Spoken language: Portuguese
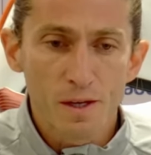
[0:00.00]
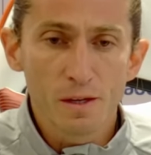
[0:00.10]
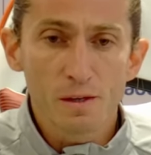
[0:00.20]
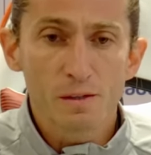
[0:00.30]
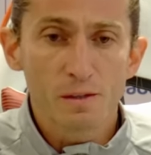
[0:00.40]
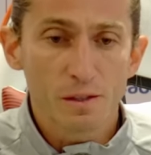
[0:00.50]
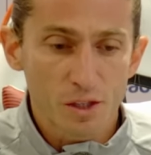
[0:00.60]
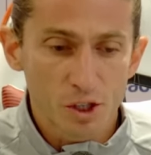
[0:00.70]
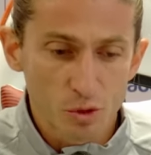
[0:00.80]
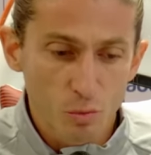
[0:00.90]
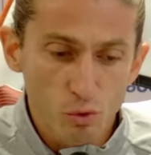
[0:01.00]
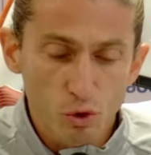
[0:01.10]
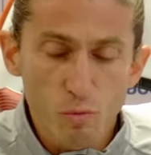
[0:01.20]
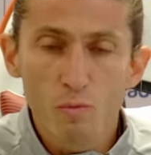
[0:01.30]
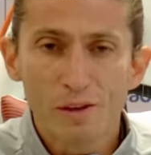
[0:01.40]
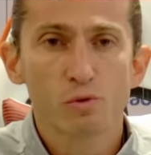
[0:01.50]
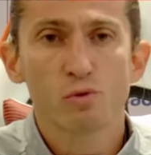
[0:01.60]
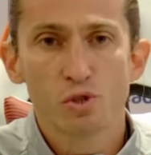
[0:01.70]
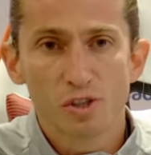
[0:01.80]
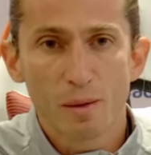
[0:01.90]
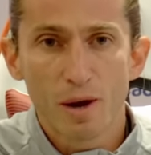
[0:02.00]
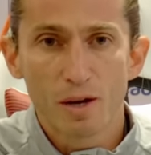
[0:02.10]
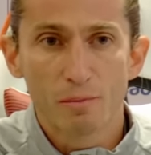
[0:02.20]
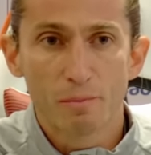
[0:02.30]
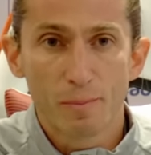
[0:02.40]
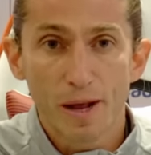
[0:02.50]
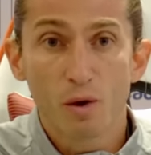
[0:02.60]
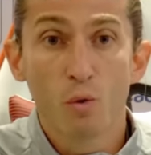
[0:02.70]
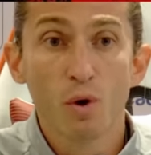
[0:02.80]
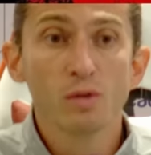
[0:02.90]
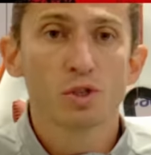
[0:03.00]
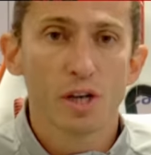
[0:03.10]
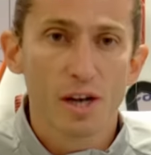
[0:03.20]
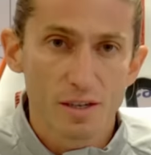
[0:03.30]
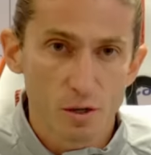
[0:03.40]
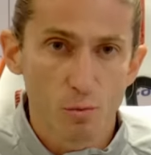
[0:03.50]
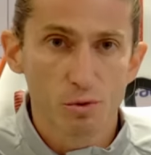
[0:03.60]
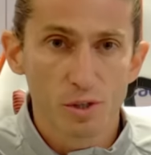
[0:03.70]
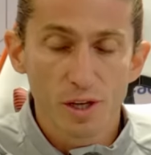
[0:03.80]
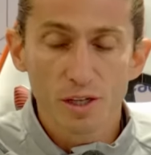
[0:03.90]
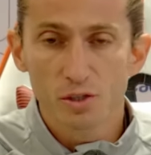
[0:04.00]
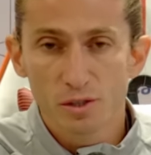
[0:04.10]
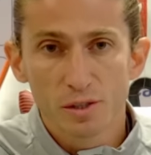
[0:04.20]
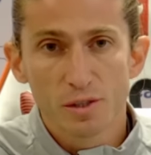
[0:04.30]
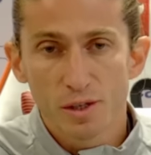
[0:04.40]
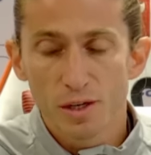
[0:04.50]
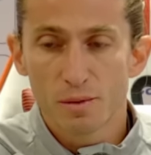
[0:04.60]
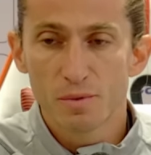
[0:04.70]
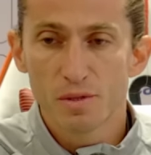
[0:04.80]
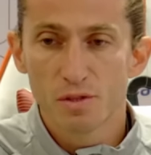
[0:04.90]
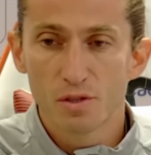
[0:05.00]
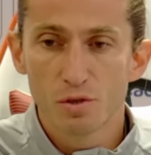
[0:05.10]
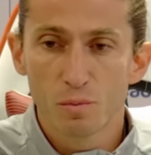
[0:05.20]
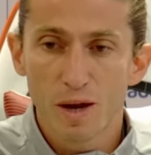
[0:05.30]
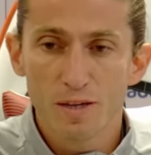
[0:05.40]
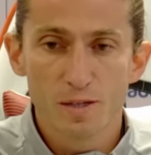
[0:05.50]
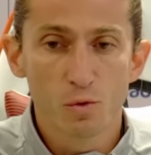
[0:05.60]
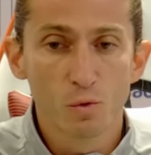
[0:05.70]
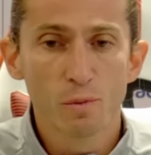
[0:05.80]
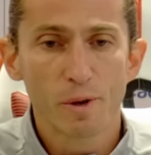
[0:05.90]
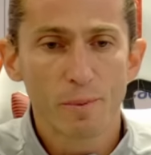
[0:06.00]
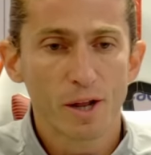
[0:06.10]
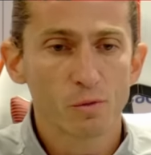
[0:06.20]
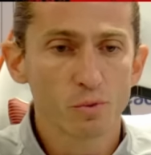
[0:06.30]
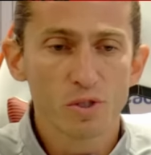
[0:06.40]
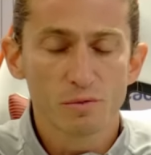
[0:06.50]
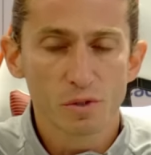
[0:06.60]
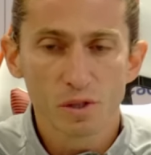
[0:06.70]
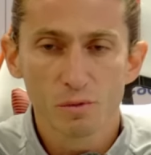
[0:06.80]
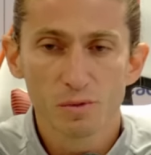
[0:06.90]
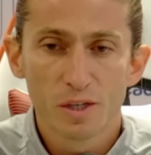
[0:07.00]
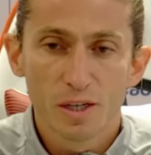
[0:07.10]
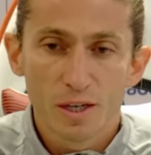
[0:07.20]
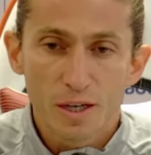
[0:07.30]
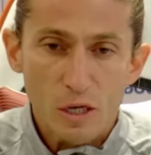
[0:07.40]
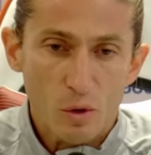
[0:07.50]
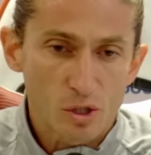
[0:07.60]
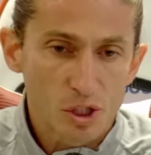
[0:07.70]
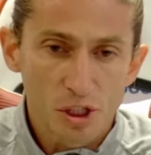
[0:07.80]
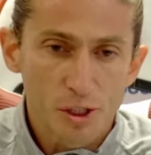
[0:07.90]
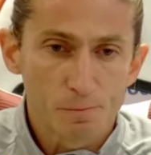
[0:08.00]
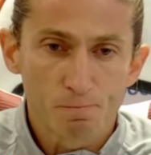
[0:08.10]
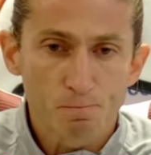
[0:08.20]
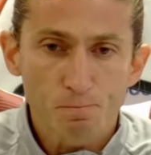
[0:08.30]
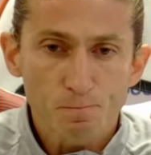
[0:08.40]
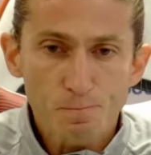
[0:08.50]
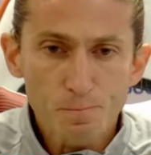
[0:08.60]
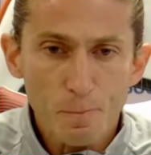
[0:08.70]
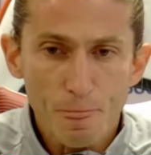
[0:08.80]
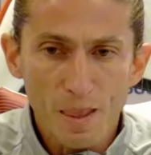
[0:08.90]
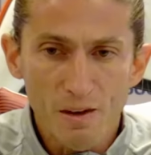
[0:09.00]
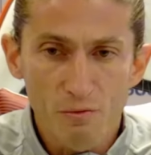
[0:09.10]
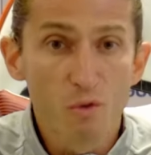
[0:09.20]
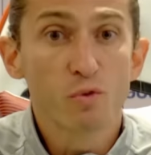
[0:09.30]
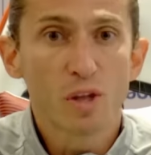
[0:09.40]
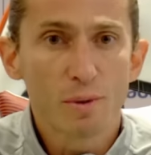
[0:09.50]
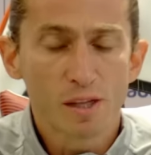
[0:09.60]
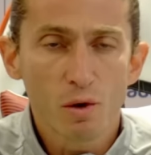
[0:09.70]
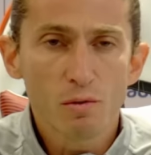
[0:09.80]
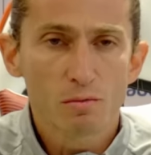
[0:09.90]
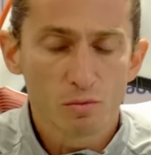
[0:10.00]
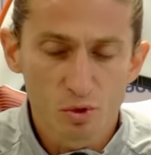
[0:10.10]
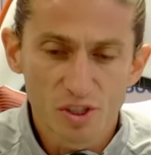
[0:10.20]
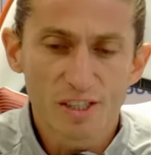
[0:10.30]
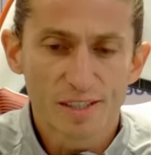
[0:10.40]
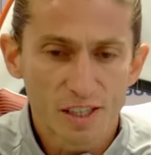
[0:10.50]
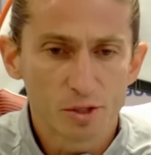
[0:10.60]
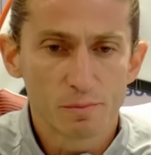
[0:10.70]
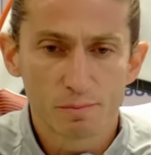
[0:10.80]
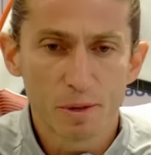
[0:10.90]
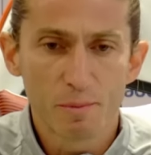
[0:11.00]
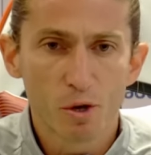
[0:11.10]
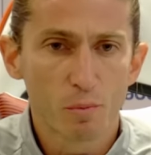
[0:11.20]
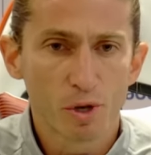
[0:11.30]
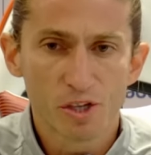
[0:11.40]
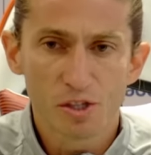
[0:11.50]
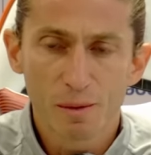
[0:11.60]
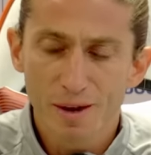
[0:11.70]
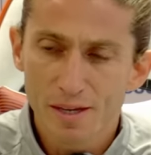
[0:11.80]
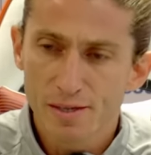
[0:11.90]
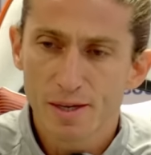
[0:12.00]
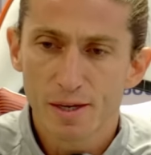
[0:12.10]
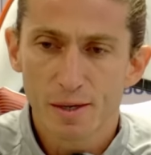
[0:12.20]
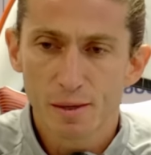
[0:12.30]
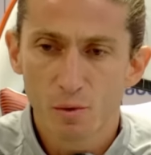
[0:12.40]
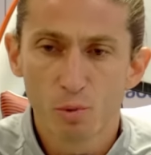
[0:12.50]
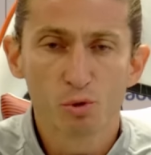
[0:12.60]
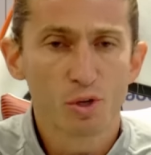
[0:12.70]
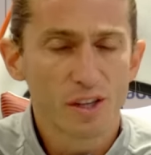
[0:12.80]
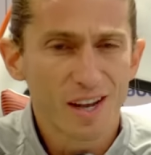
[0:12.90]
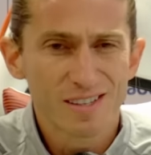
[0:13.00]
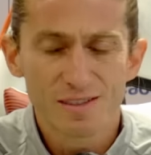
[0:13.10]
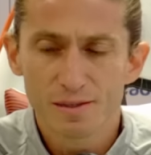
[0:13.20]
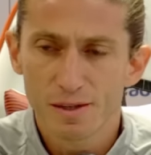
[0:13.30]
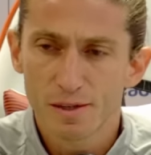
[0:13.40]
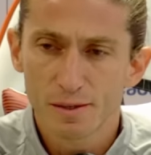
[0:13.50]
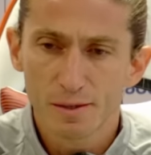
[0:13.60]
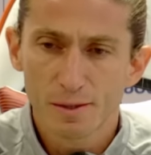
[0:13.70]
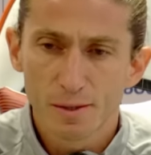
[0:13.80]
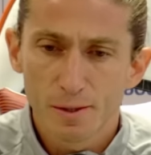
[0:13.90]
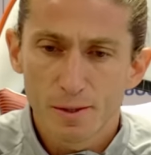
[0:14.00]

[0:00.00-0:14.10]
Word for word: E a gente montou um método de trabalho para quando chegasse a oportunidade, é, me sentisse o mais seguro e preparado possível. Então, eu acho que é, foi fundamental. O 17, primeiro, porque te dá mais é, oportunidades é,